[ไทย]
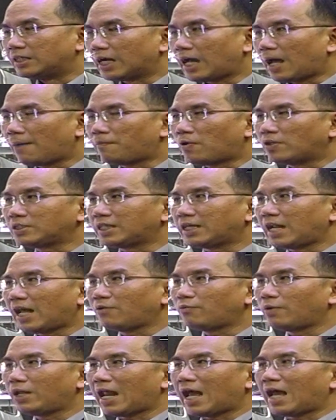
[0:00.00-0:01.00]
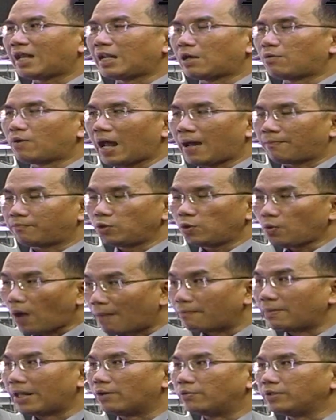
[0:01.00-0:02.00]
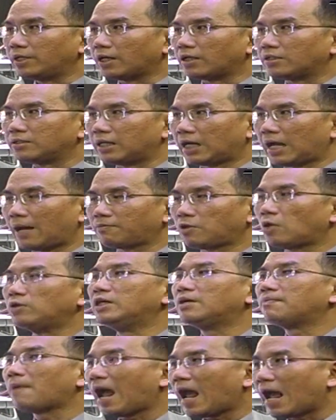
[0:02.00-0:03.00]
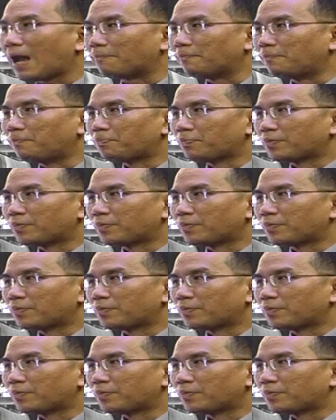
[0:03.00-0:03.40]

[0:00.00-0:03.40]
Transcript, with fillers: นะครับเพราะฉะนั้นเวลาเราขับด้วยความเร็วเนี่ยนะครับต้องนึกภาพ